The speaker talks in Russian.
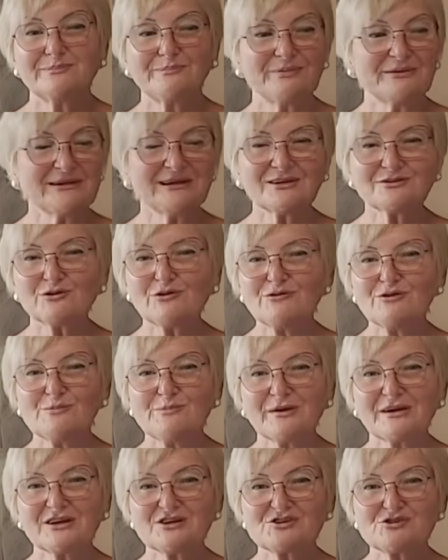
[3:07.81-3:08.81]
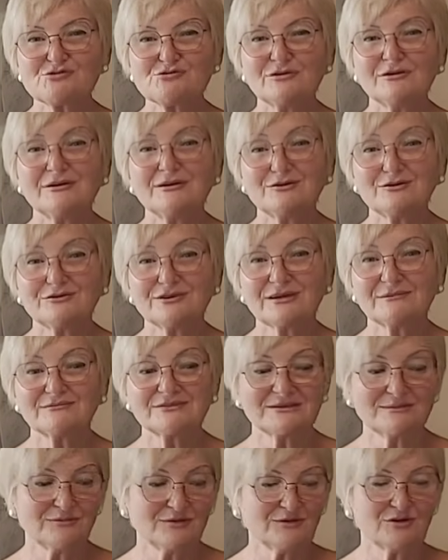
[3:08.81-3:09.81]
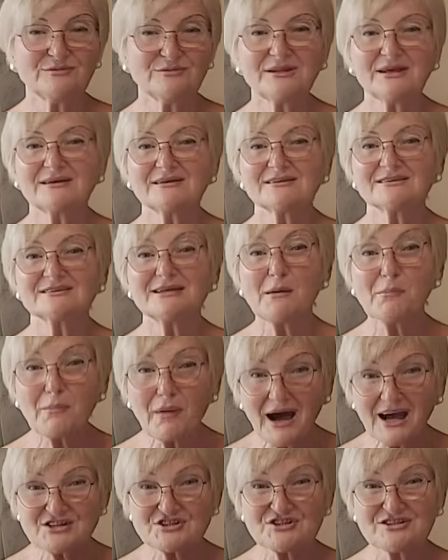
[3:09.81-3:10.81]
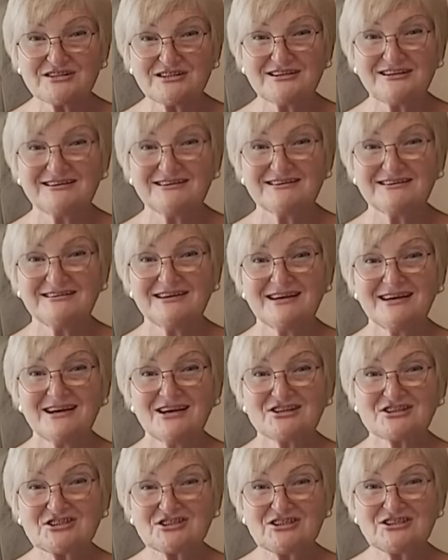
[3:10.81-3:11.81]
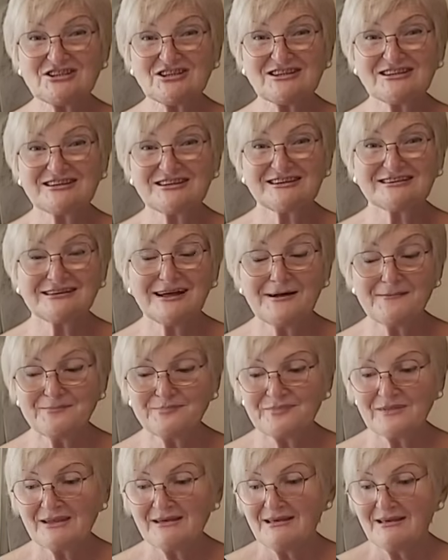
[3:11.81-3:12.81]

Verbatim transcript: Приготовлю и покажу людям. Тем более у меня домашние синенькие, да?